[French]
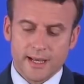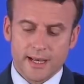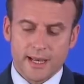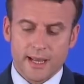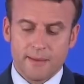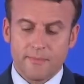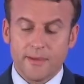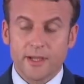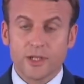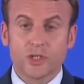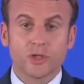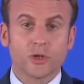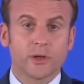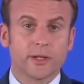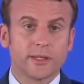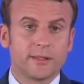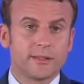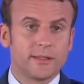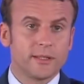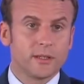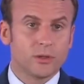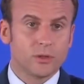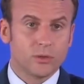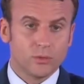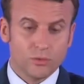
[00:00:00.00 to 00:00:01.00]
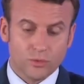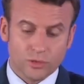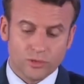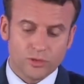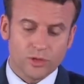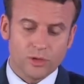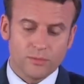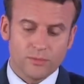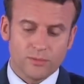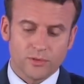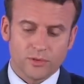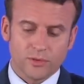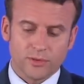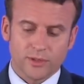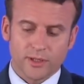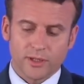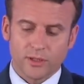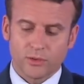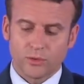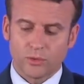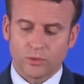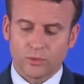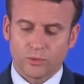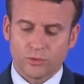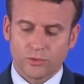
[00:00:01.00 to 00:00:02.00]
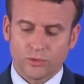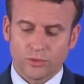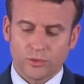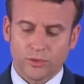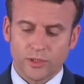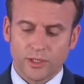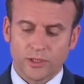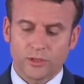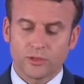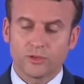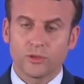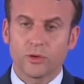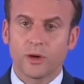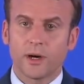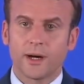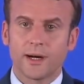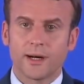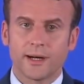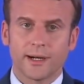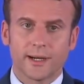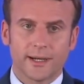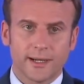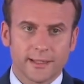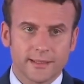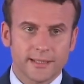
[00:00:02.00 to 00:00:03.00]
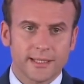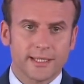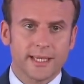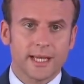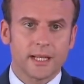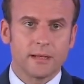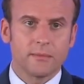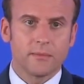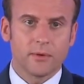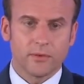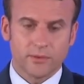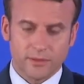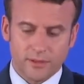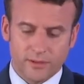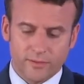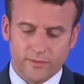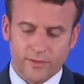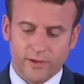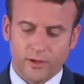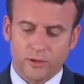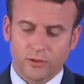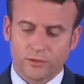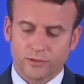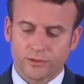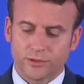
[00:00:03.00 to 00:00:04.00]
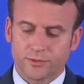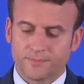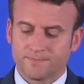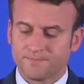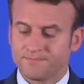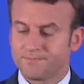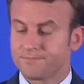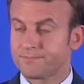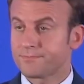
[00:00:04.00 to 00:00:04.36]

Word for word: La majorité que nous sommes en train de construire sera radicalement différente